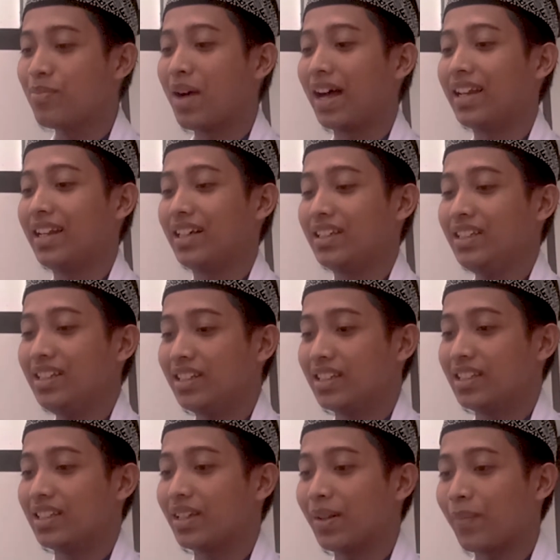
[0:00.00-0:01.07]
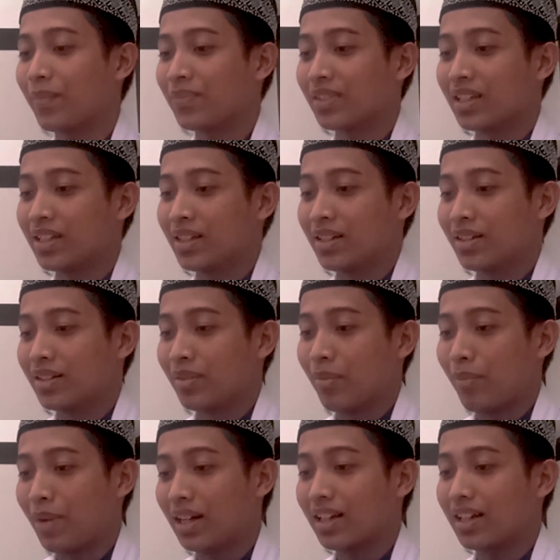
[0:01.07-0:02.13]
makna ini,
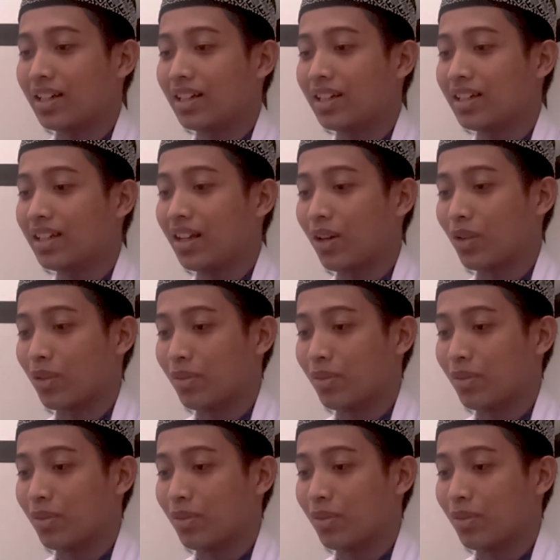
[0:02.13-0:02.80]
maka